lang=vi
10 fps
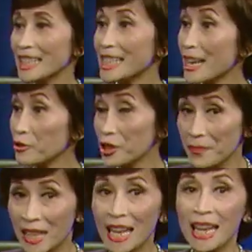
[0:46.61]
Chào chị
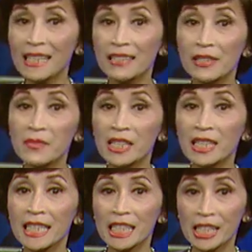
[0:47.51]
Mỹ Lan, Diễm xin
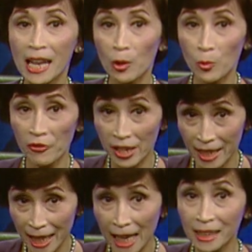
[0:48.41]
kính chào quý vị
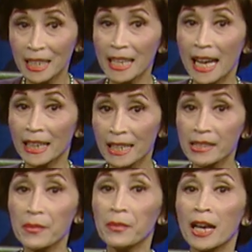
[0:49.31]
khán thính giả đang
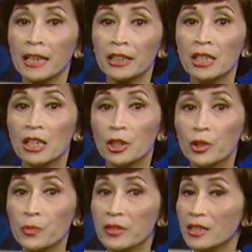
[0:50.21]
xem đài.
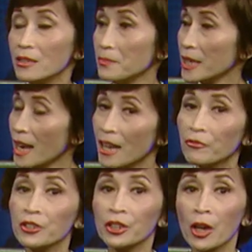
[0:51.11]
Đúng như Mỹ
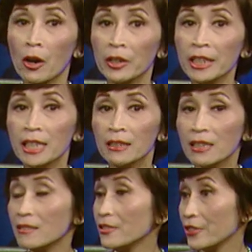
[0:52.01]
Lan vừa nói
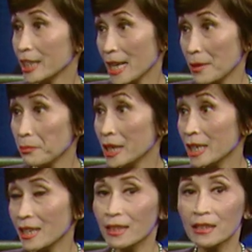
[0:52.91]
thì người Việt Nam
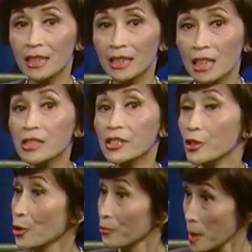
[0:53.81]
mình á, thì thích sử
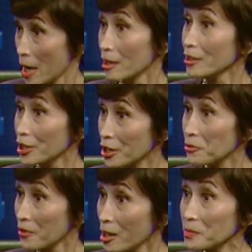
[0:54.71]
dụng nghệ rất nhiều,
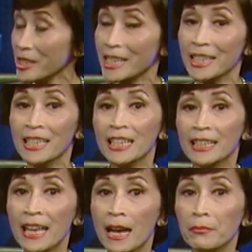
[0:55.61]
phải không chị? Ừ.
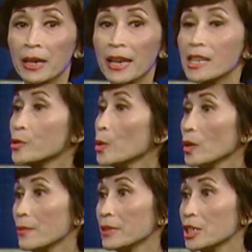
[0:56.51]
Dạ, mà đa số
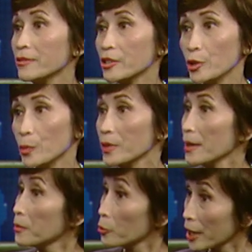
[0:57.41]
là mình sử dụng
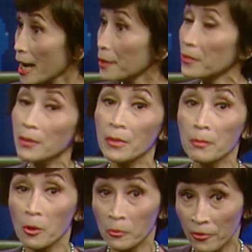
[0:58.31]
nghệ màu cam hay nghệ
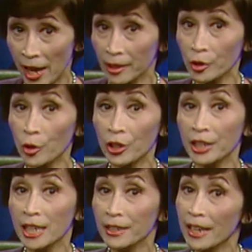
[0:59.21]
màu vàng thôi
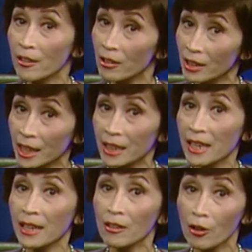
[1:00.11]
để kho thịt
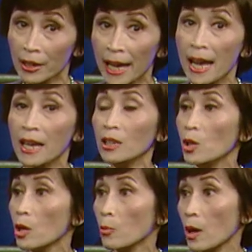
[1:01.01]
nè, kho cá
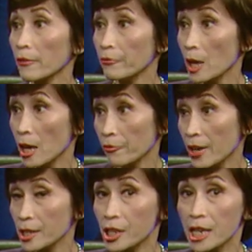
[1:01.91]
hoặc là
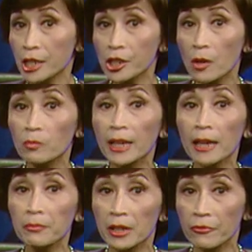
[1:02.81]
pha chế trong
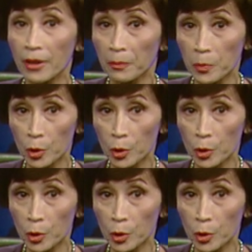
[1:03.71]
các mỹ phẩm